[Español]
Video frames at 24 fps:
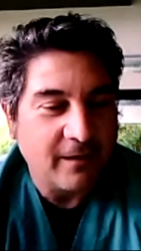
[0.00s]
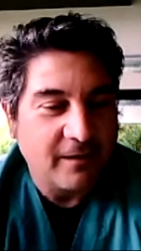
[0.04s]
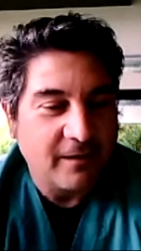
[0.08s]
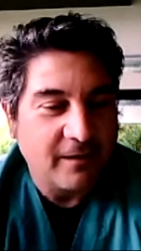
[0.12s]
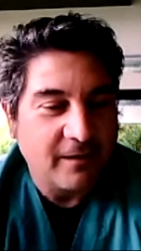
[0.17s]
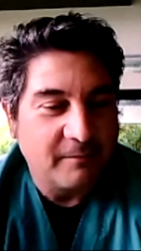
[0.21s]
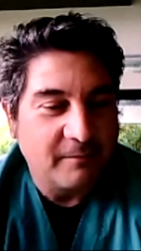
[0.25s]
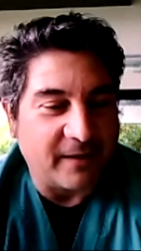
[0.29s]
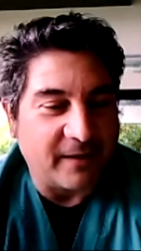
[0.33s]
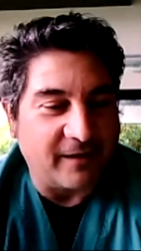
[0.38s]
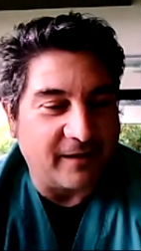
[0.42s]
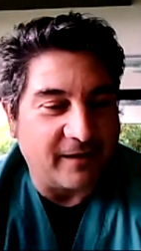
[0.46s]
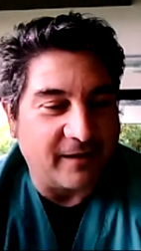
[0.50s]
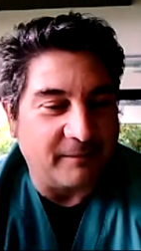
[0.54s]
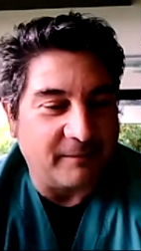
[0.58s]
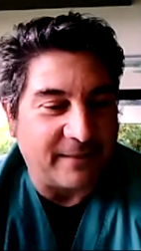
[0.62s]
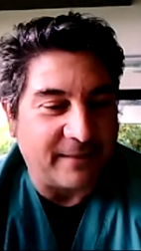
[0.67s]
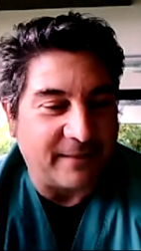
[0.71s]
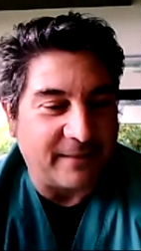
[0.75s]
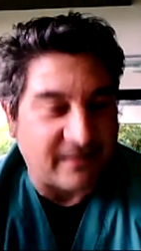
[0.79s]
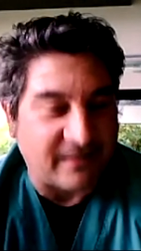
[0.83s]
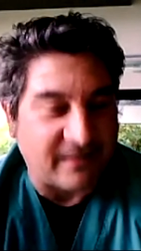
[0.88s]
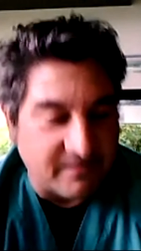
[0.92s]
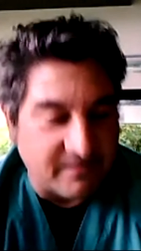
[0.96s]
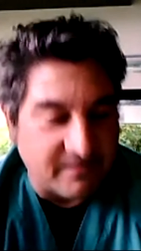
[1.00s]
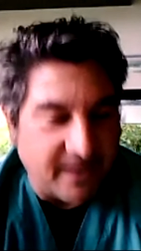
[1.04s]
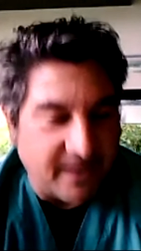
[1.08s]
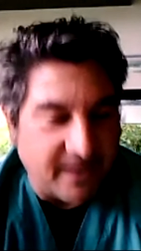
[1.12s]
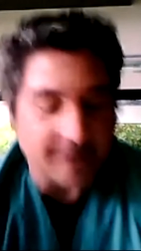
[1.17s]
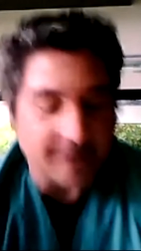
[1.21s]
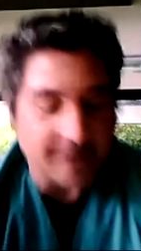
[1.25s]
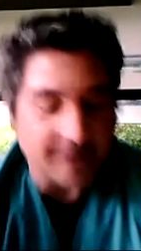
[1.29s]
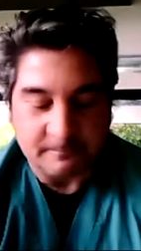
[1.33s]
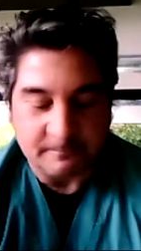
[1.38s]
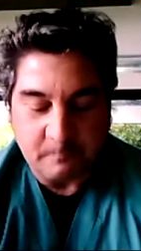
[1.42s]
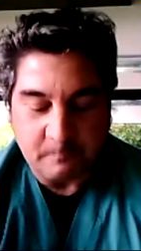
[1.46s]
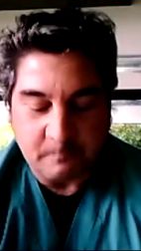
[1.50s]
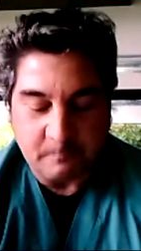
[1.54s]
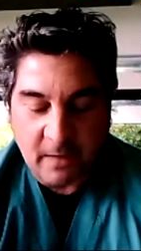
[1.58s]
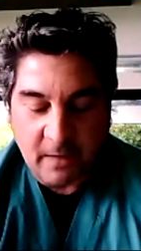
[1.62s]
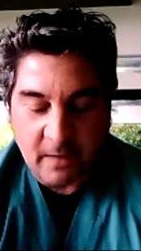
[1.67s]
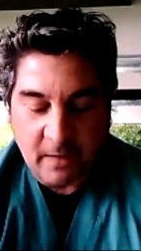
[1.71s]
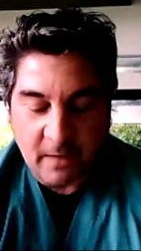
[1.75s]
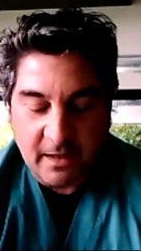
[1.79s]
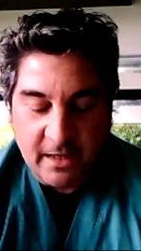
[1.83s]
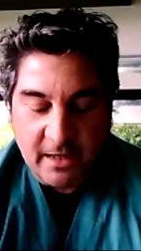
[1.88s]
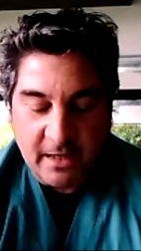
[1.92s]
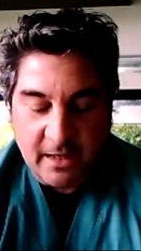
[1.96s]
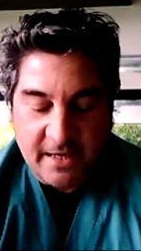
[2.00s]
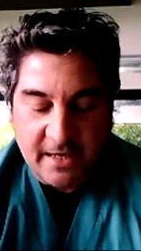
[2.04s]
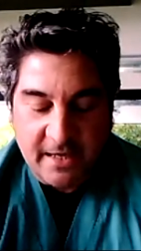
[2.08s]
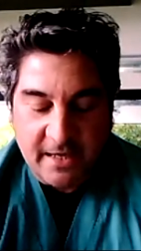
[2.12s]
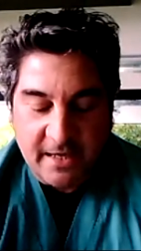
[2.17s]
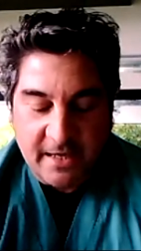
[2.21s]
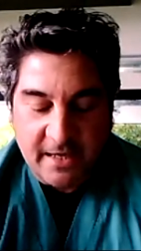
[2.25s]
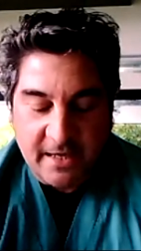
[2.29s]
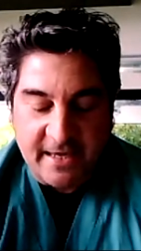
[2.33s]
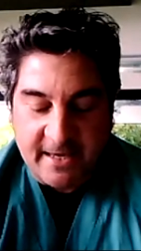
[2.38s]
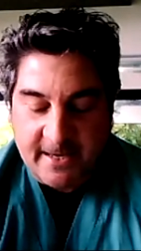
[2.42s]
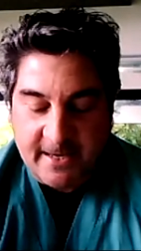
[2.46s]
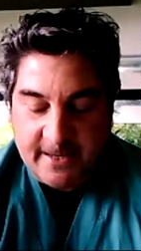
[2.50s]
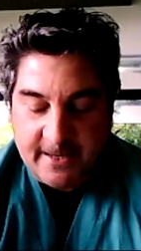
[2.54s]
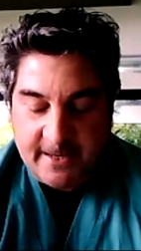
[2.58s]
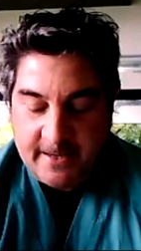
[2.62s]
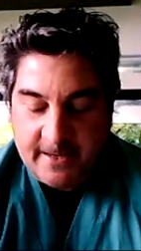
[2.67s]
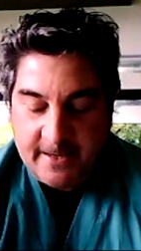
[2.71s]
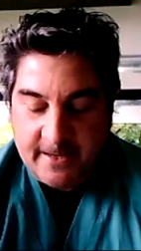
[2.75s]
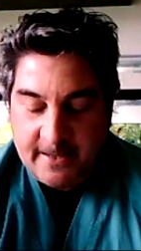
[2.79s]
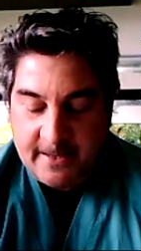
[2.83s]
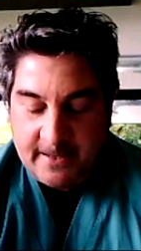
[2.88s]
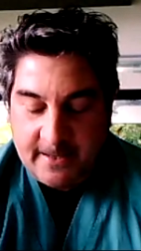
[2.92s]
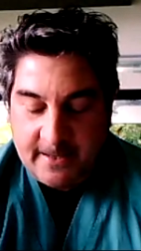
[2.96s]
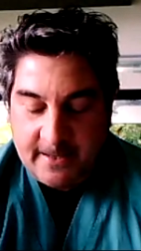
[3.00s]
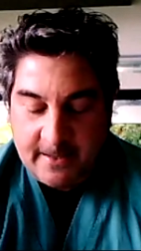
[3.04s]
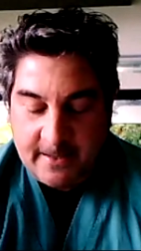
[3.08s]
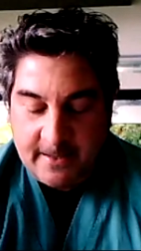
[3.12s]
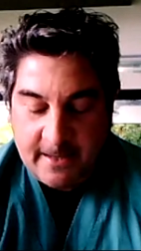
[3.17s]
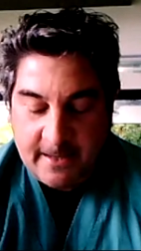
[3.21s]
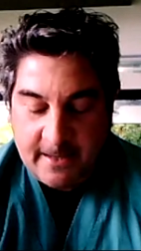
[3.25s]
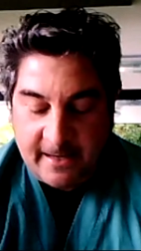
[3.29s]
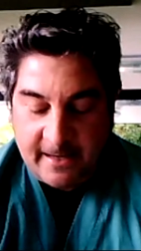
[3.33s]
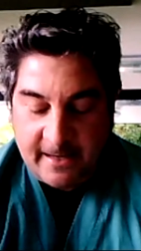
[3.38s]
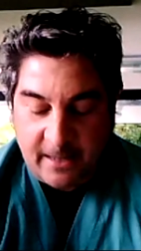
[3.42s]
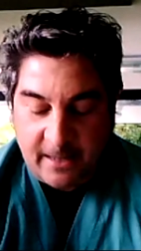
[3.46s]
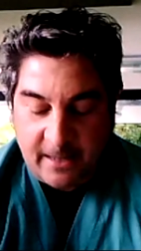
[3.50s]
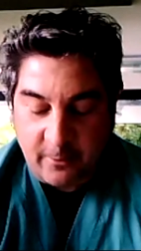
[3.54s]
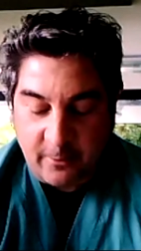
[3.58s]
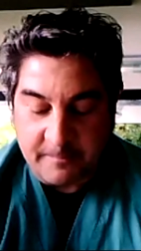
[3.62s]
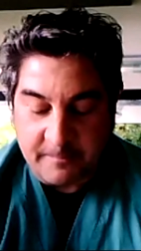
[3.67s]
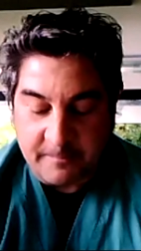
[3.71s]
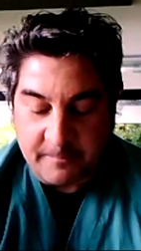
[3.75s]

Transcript: para participar. Y, claro,